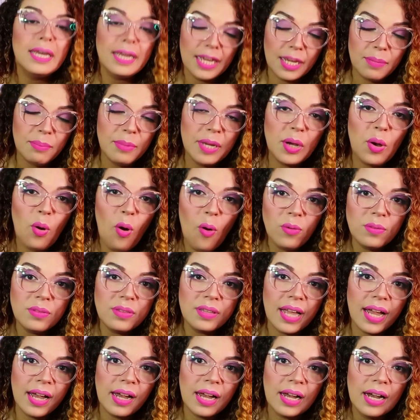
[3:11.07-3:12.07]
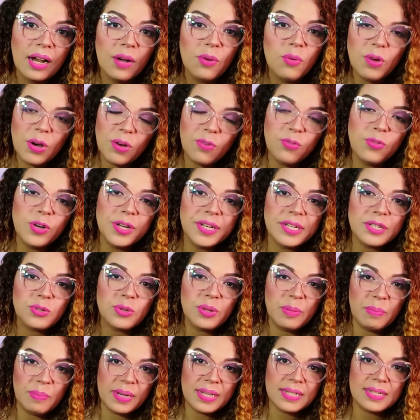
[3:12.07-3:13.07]
e me contar qual foi a
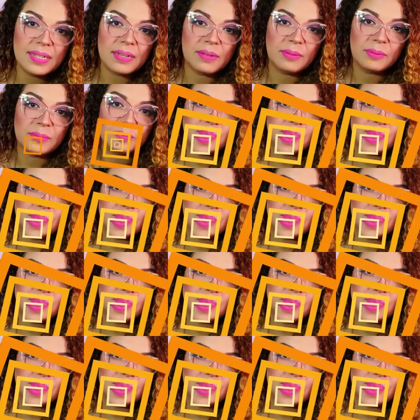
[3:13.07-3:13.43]
sua impressão.